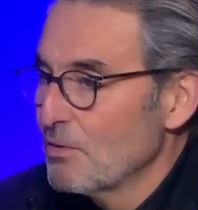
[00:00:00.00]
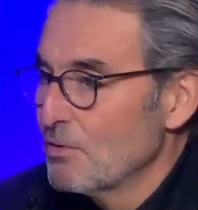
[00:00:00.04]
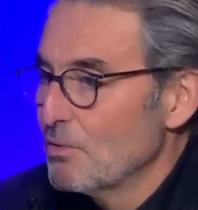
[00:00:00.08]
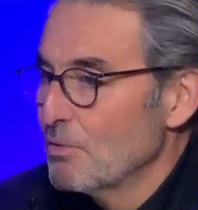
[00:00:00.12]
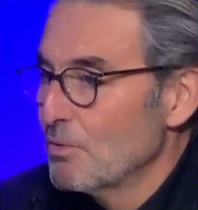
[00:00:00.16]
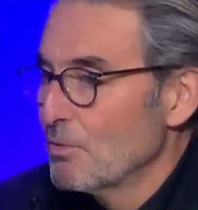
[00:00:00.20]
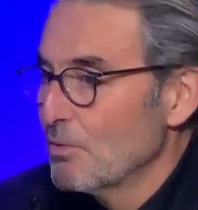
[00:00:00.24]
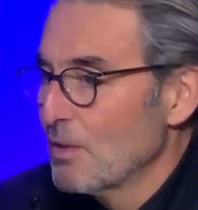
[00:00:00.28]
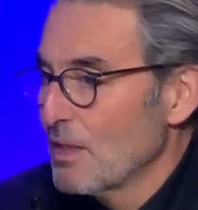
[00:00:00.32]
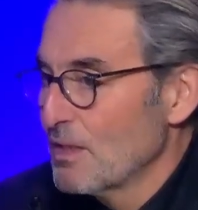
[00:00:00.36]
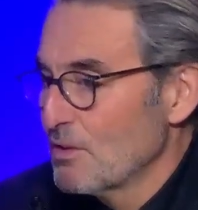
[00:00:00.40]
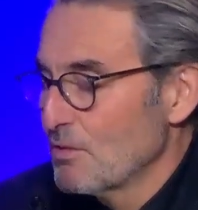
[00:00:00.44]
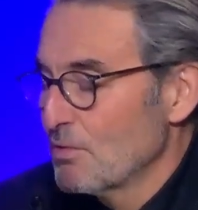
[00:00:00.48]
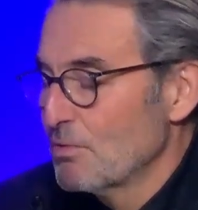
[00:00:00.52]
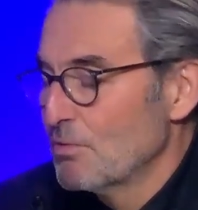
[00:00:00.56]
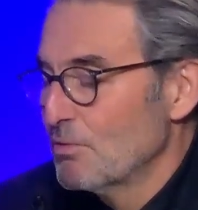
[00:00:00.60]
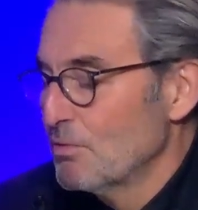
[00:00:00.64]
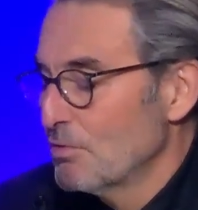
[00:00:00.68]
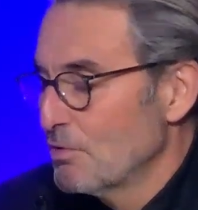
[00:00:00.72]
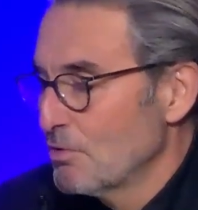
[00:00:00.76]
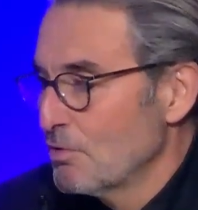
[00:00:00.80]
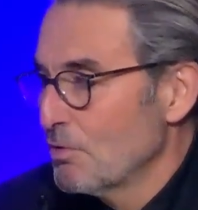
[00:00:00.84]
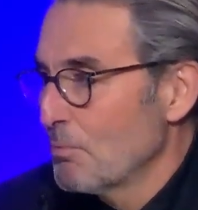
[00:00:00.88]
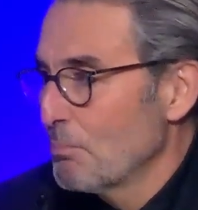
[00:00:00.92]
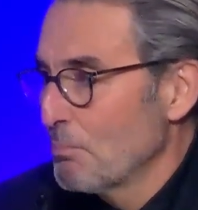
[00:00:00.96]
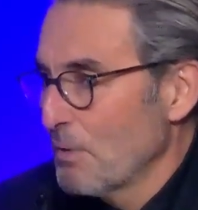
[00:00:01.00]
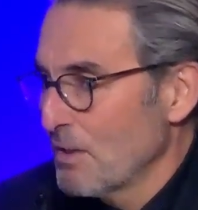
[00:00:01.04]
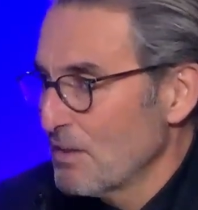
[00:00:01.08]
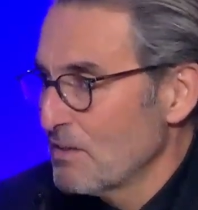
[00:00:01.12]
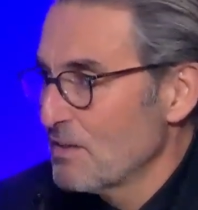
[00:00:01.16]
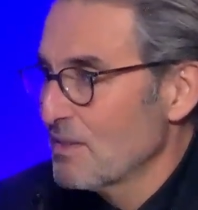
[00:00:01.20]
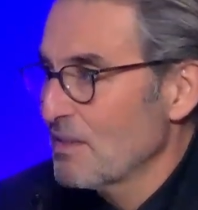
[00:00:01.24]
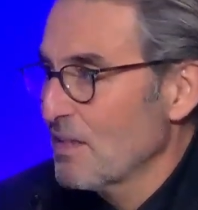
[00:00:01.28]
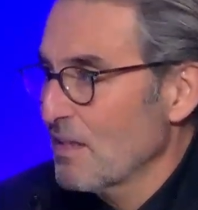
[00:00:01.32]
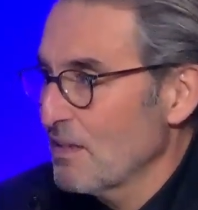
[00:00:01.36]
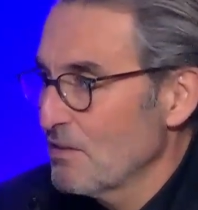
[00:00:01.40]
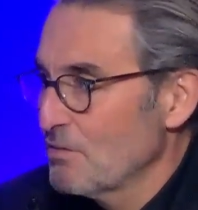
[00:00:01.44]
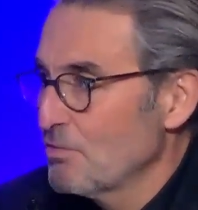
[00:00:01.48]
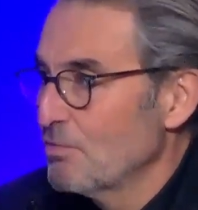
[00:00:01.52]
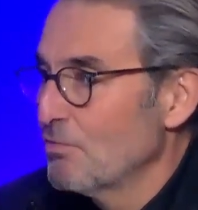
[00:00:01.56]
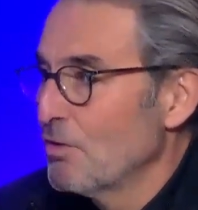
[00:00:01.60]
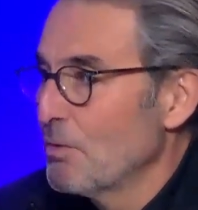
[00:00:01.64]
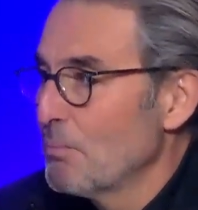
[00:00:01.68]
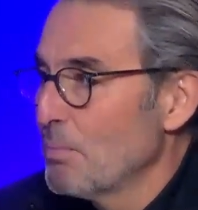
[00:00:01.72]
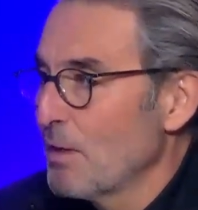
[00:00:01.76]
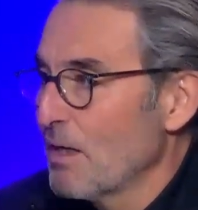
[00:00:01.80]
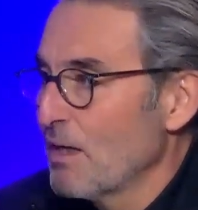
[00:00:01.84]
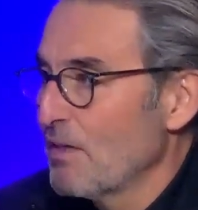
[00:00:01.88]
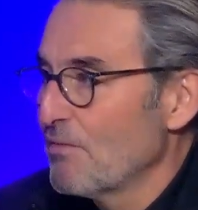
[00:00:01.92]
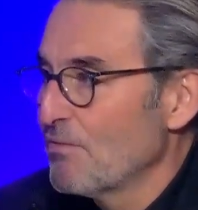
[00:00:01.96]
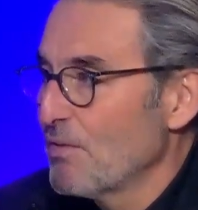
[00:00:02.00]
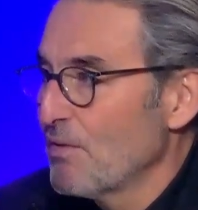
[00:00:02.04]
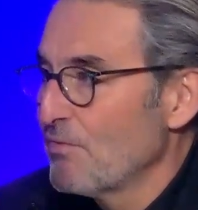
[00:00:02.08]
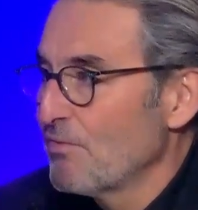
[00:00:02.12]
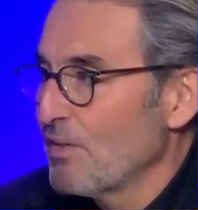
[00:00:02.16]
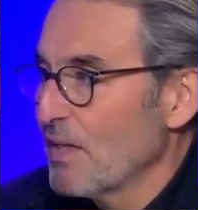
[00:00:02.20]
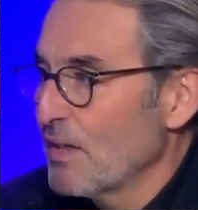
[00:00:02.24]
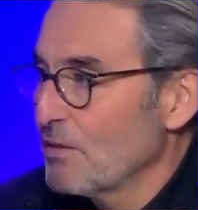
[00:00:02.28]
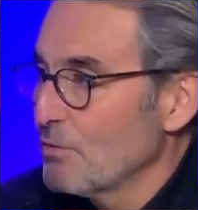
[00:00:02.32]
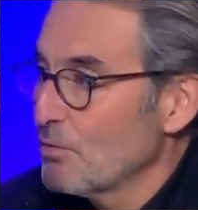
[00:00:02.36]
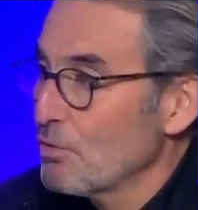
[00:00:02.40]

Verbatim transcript: dont la solution passe très souvent par la FFR.